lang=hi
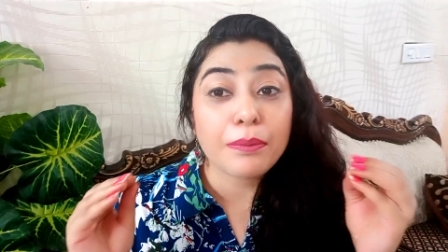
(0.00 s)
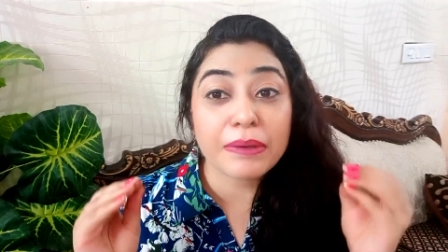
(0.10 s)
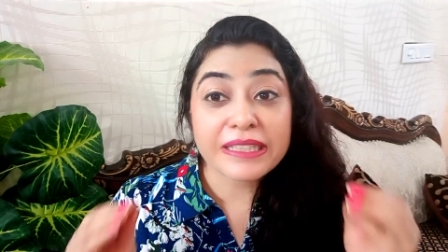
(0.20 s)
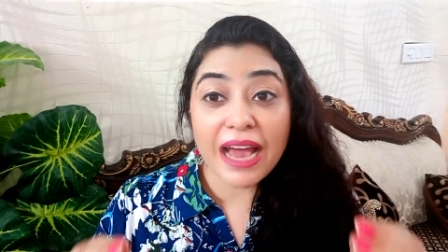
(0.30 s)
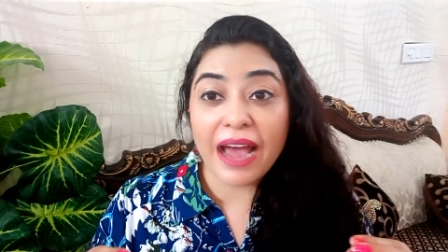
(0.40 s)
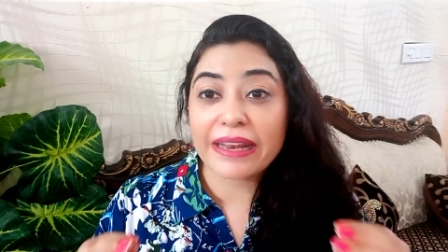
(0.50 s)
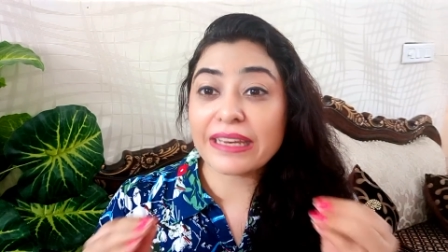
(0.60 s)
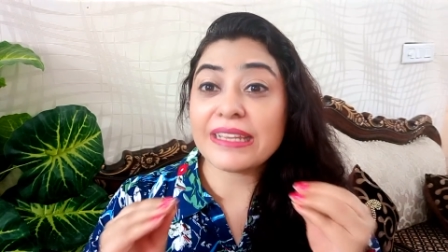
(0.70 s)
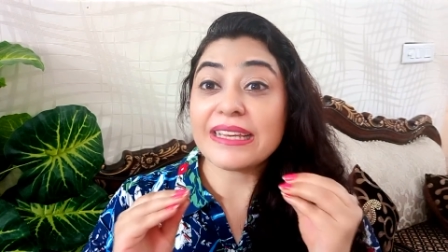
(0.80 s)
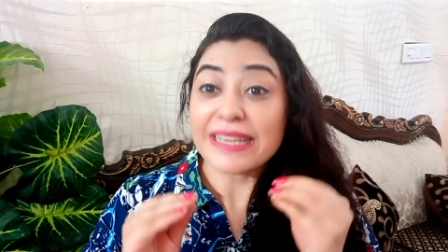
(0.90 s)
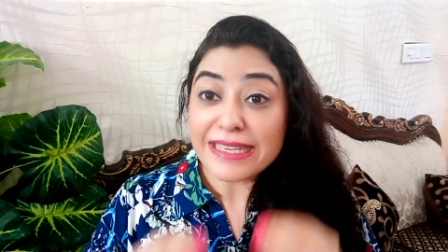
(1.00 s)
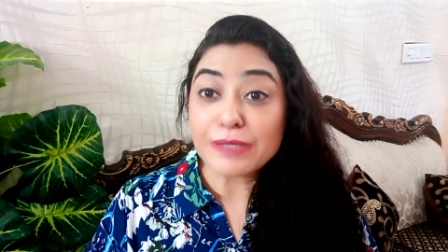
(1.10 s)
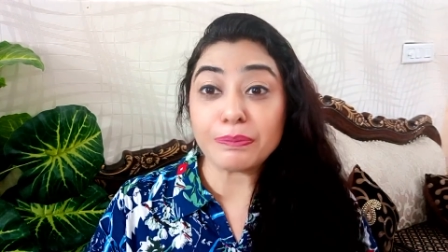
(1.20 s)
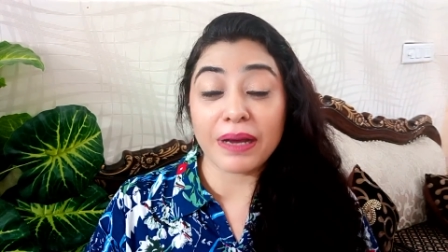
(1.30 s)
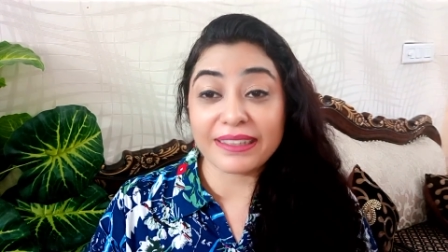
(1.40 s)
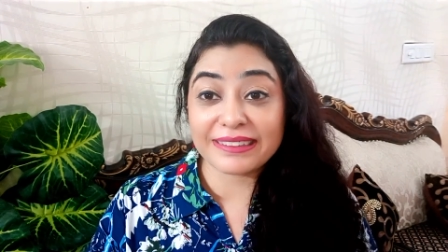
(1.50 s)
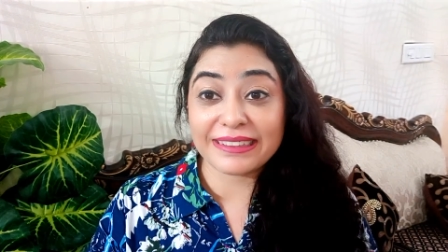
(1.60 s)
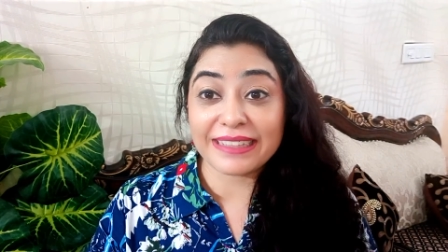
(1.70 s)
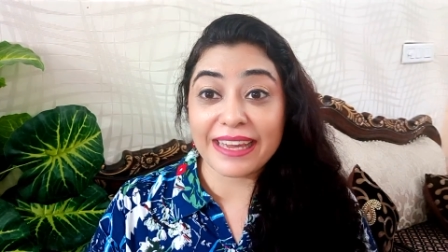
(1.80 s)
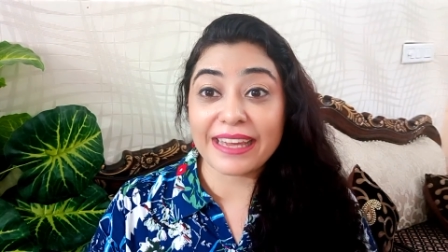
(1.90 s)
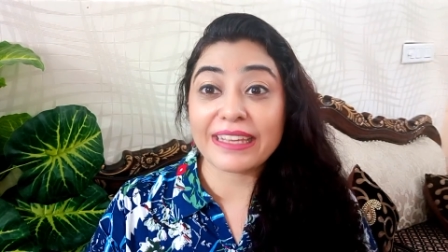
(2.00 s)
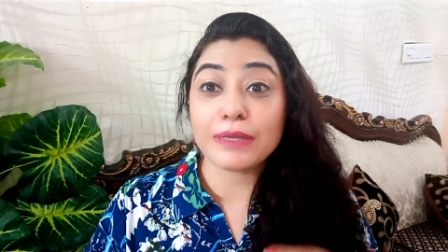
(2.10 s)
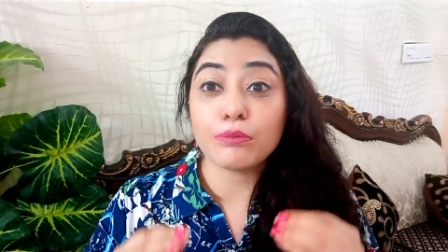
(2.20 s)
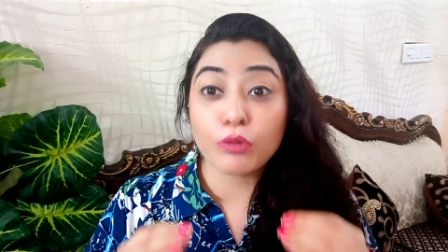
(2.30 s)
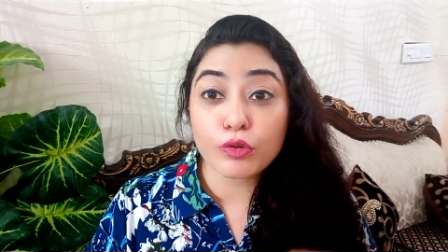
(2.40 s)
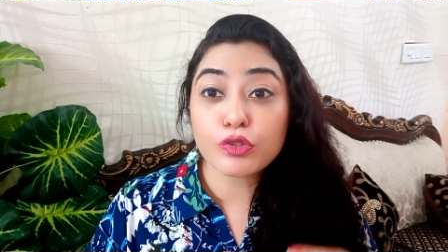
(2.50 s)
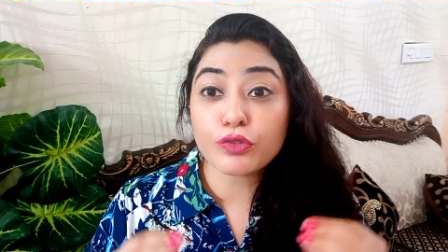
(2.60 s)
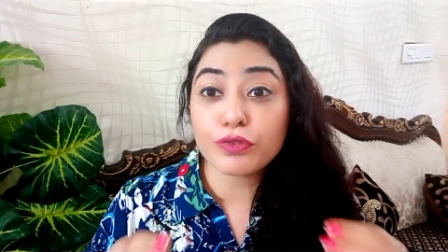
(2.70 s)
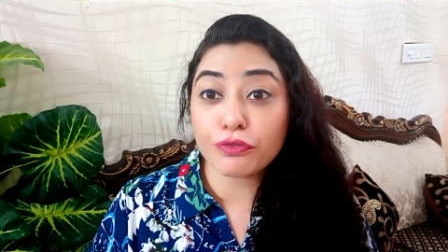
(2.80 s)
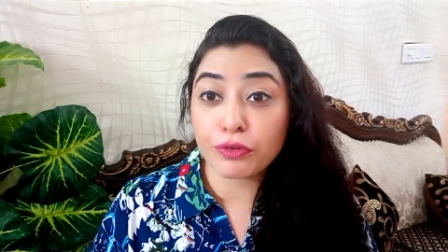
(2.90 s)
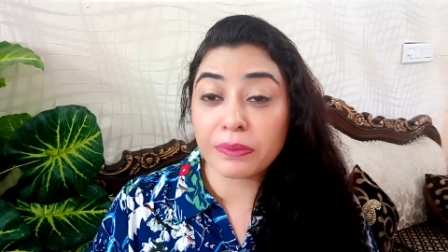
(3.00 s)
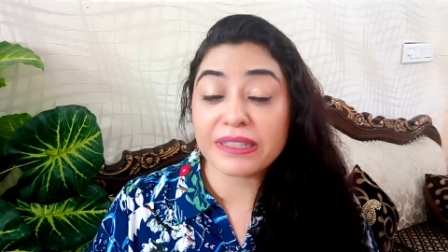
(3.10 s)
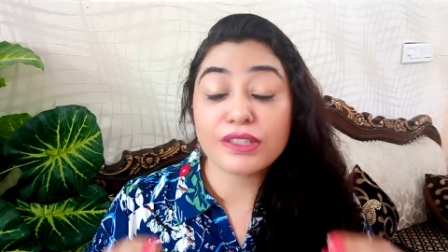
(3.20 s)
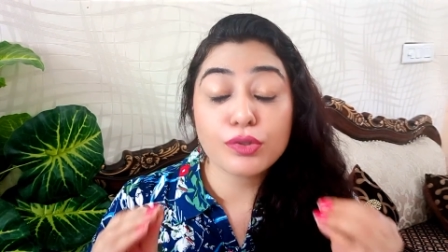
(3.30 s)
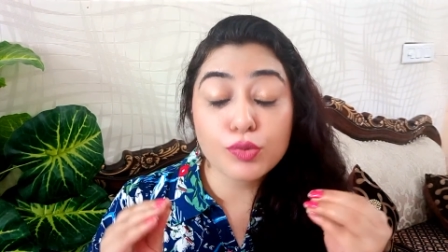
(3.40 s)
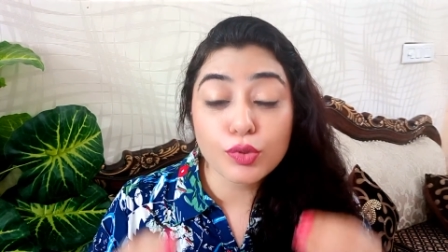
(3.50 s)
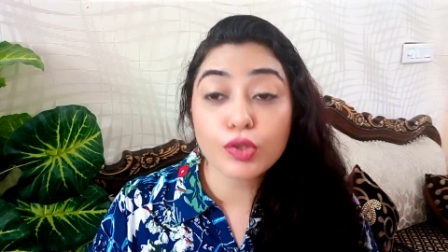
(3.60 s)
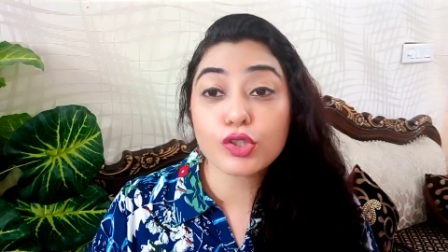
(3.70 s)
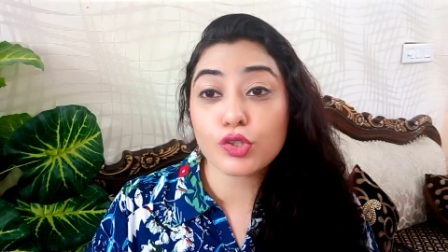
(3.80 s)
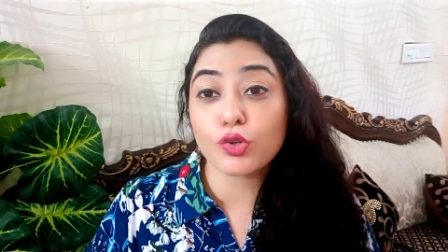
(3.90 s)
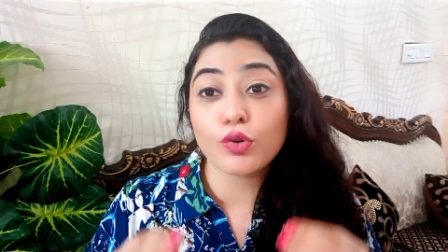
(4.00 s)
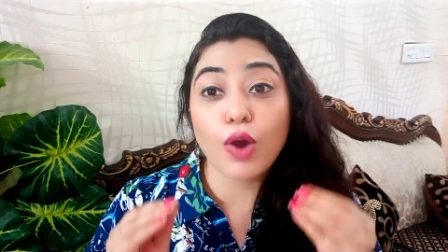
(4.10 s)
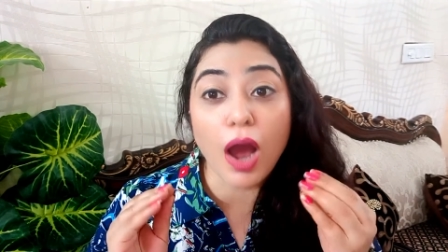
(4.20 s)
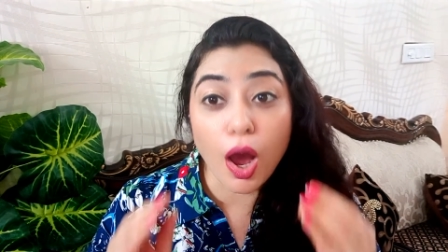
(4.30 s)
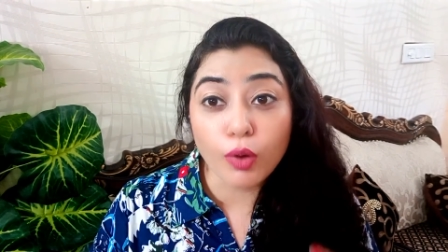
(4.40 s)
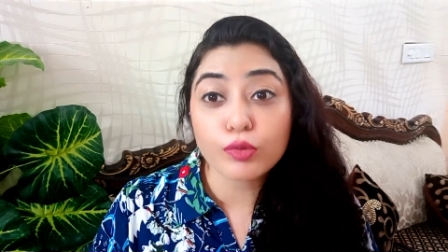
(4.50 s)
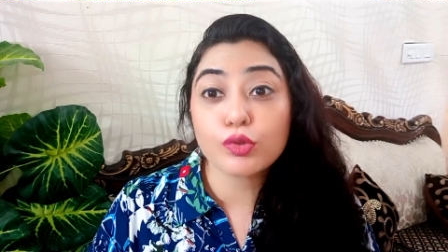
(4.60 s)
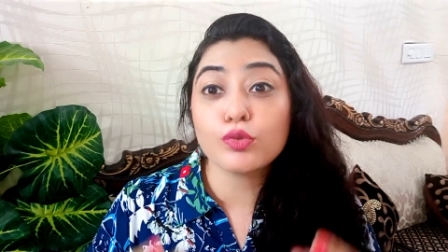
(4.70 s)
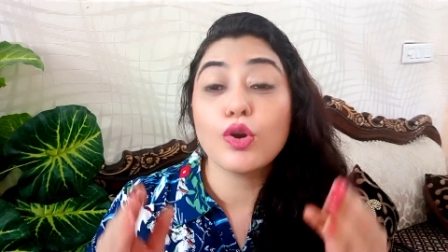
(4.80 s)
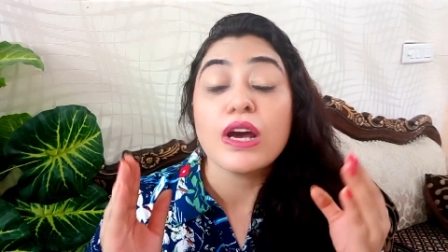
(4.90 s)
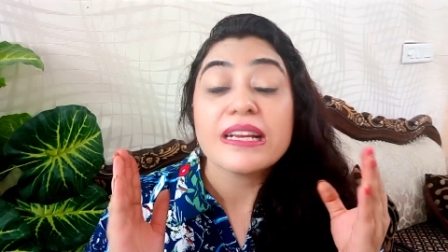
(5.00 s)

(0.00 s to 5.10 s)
बट आयरनी इस बात की है कि मोस्ट ऑफ द वुमेन डू नॉट नो हाउ टू